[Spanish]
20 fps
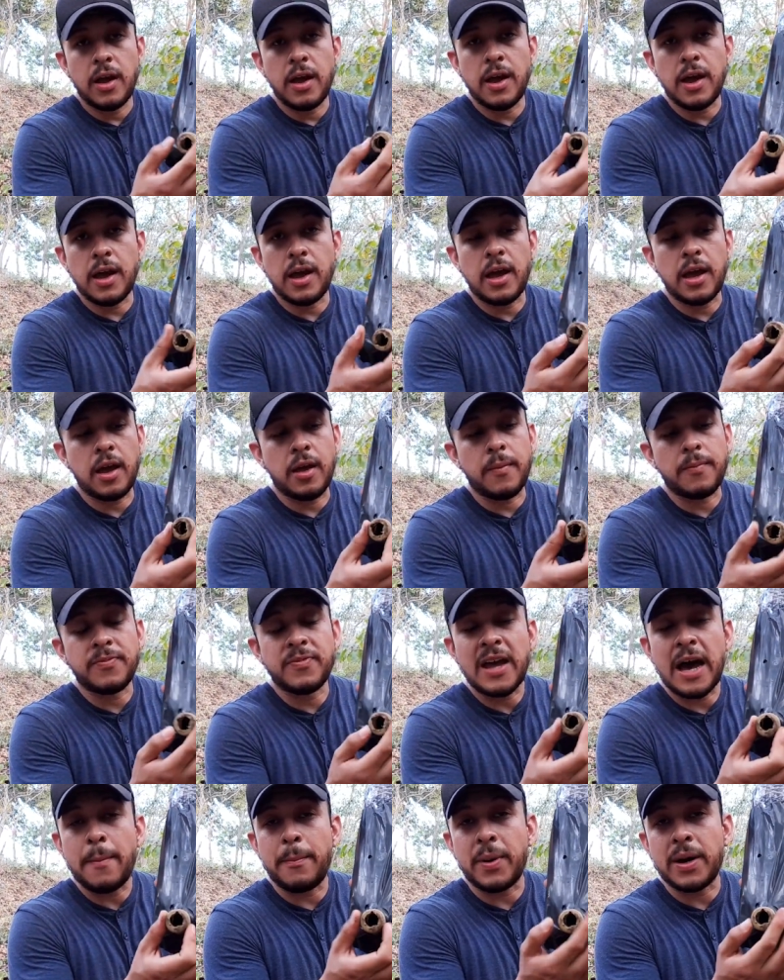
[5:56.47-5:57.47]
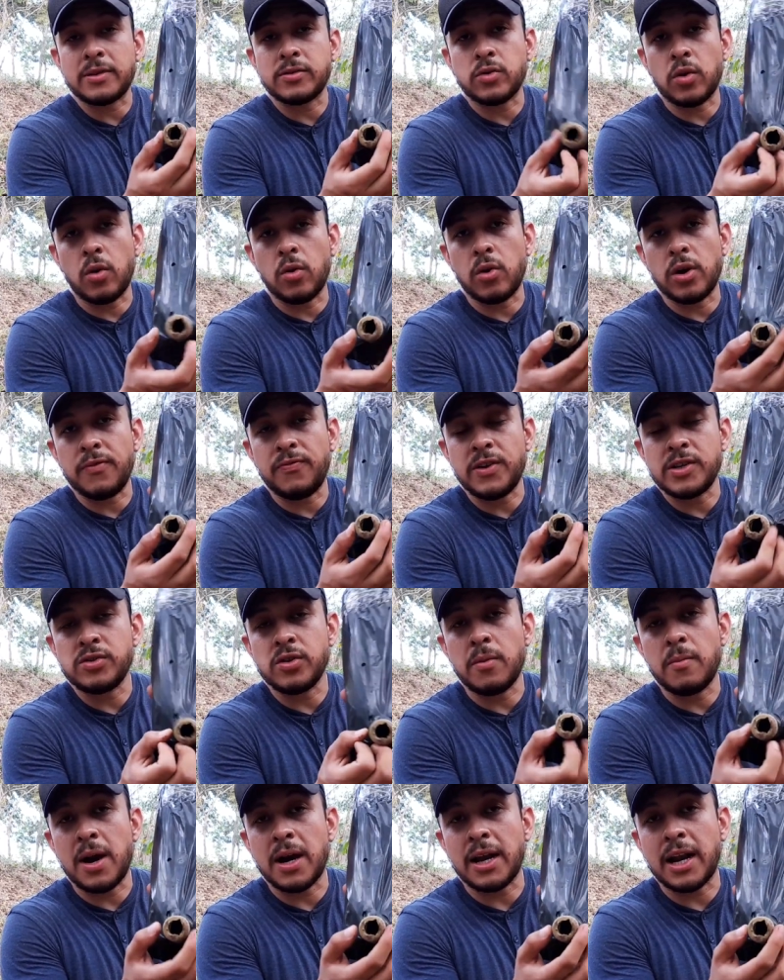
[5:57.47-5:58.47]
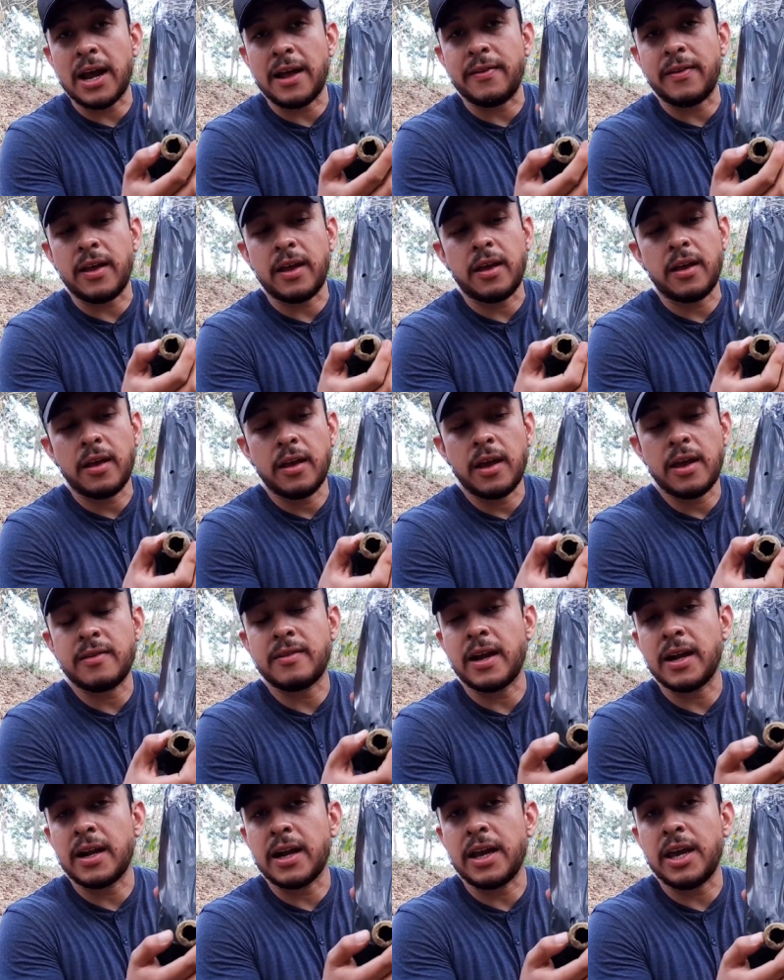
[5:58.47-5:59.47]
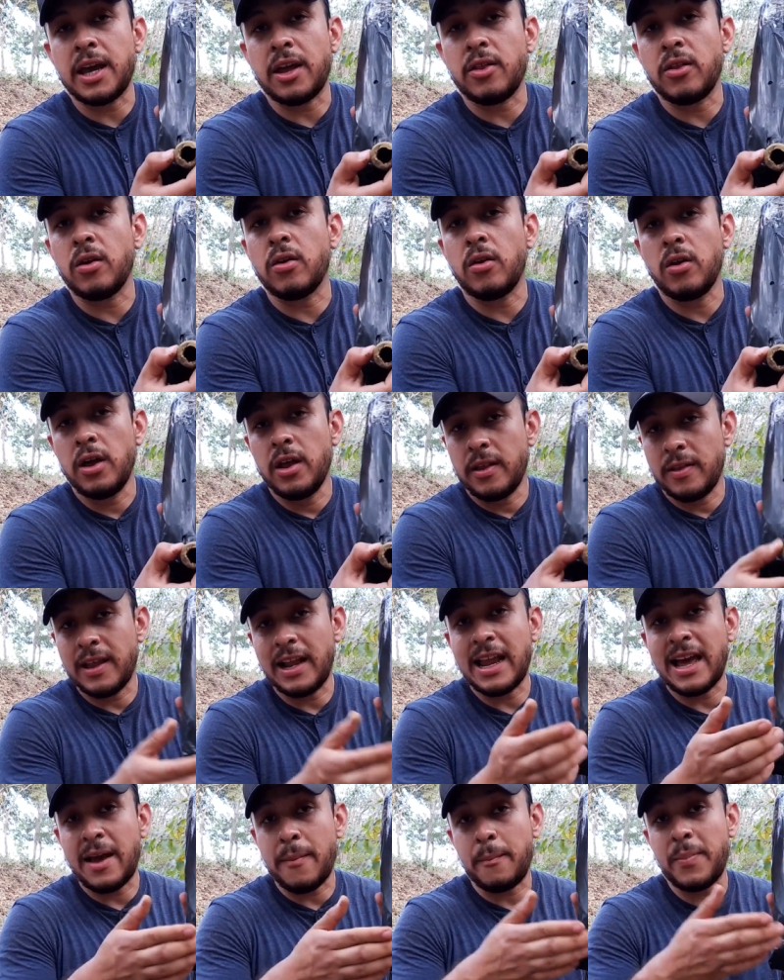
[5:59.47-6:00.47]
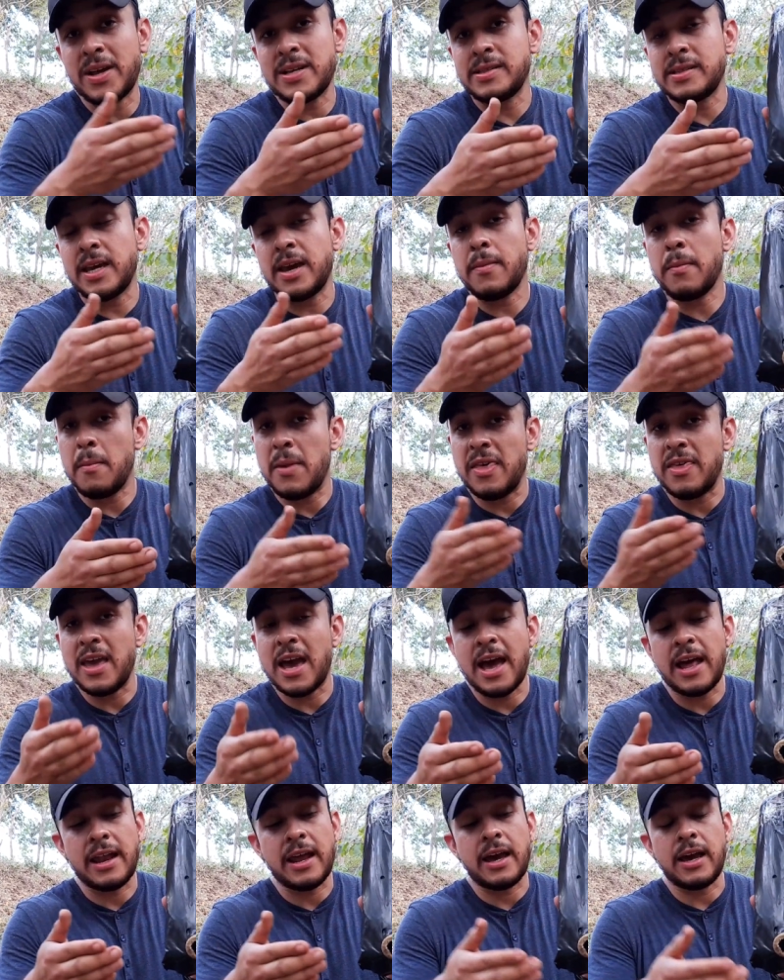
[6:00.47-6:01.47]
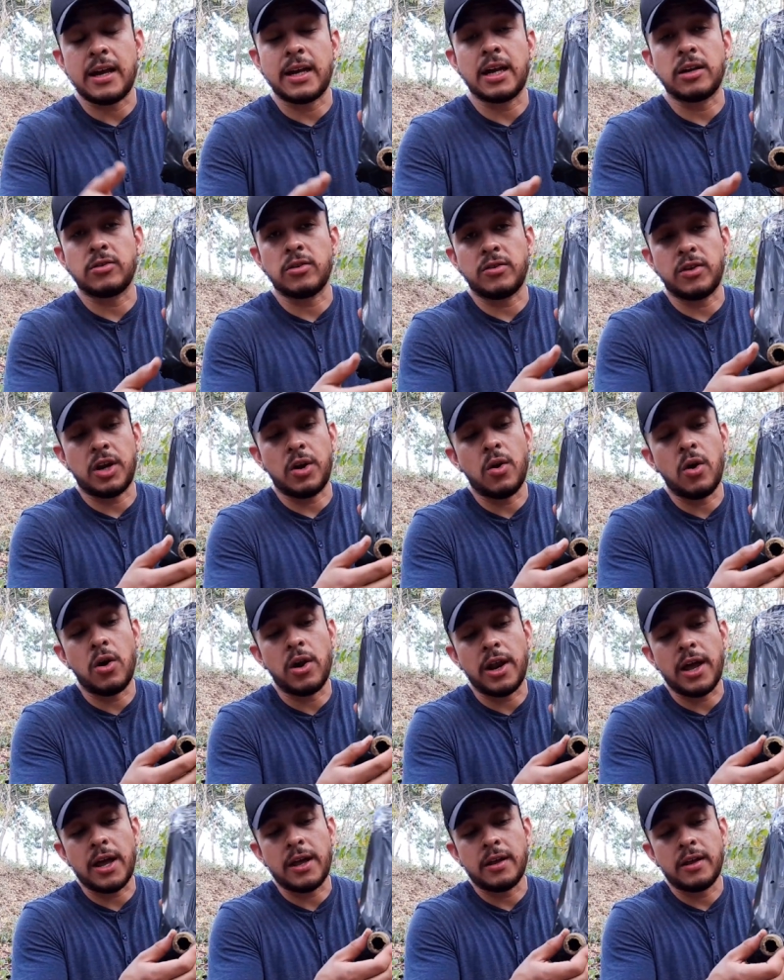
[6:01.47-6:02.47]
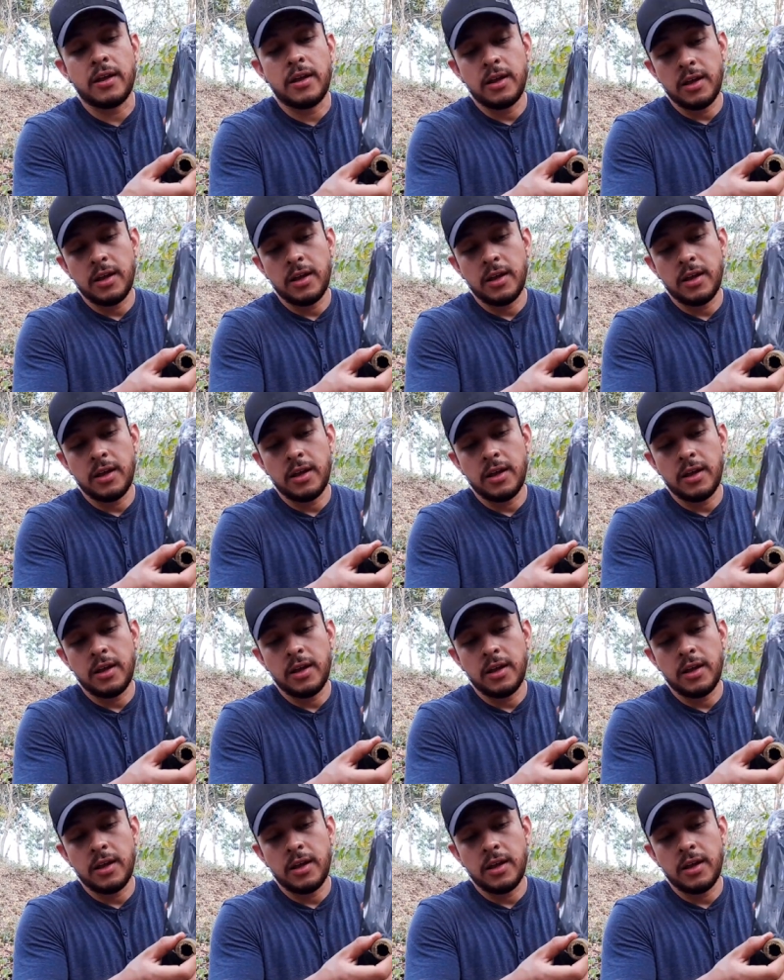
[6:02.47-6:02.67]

eh, tapas con orificios más grandes, están cayendo de las especies medianas, escactotrigonas,